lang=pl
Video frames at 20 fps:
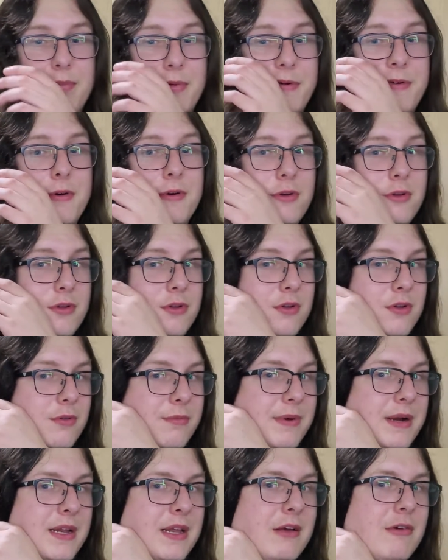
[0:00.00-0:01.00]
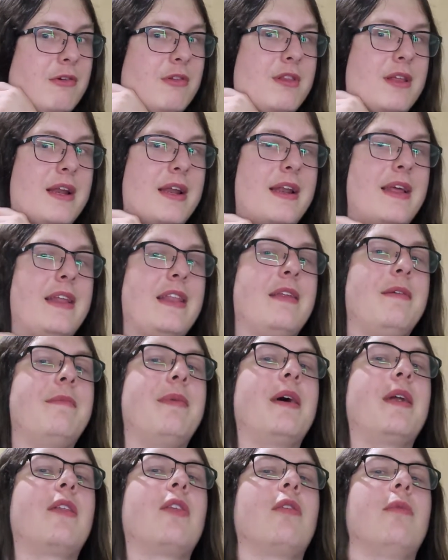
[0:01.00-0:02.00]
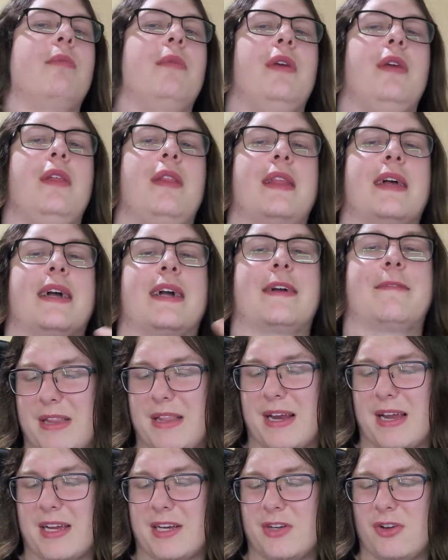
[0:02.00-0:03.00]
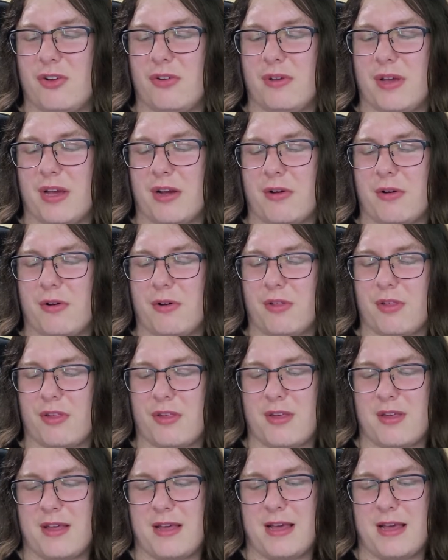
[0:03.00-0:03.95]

bo normalnie Ultraredy bardzo mi tak drażnią jakoś.